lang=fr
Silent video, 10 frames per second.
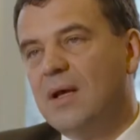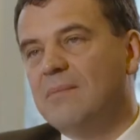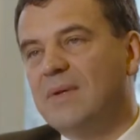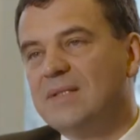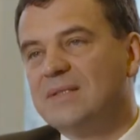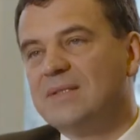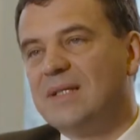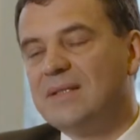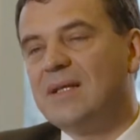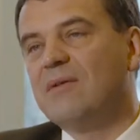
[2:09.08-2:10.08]
Mais
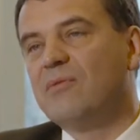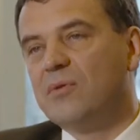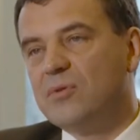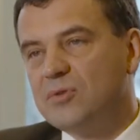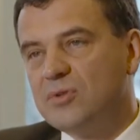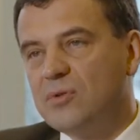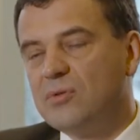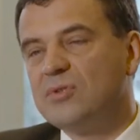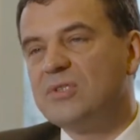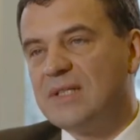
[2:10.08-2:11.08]
cette
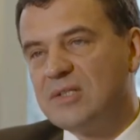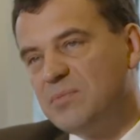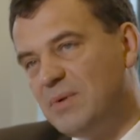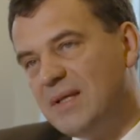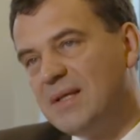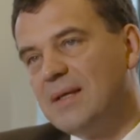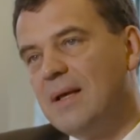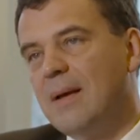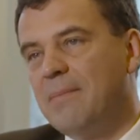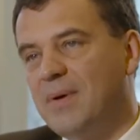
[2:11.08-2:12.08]
évolution s'explique
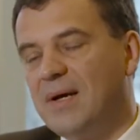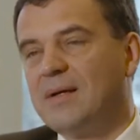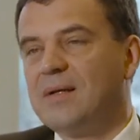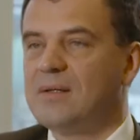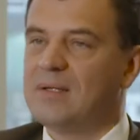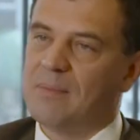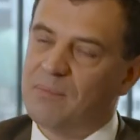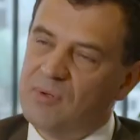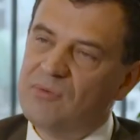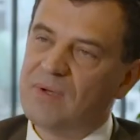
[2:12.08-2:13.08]
par des
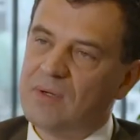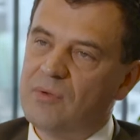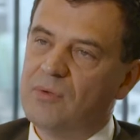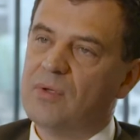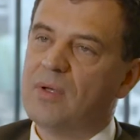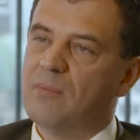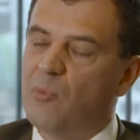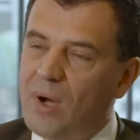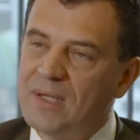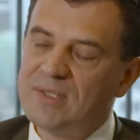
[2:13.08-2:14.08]
plus-values
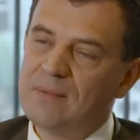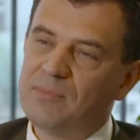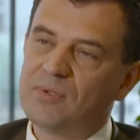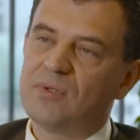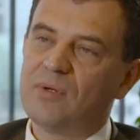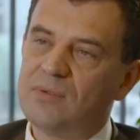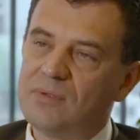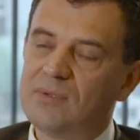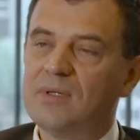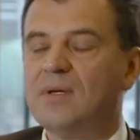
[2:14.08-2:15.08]
moins
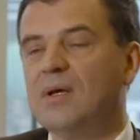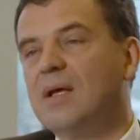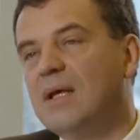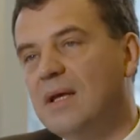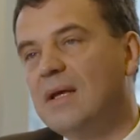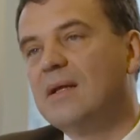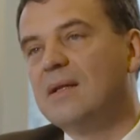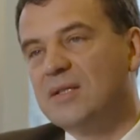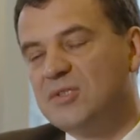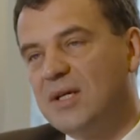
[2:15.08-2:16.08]
importantes et
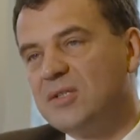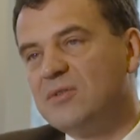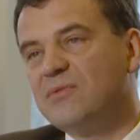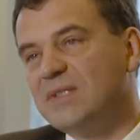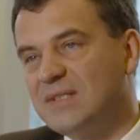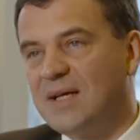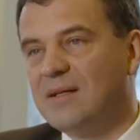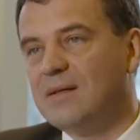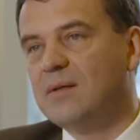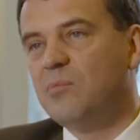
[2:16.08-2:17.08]
des charges
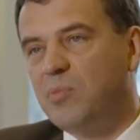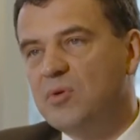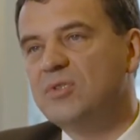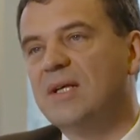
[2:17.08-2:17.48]
fiscales plus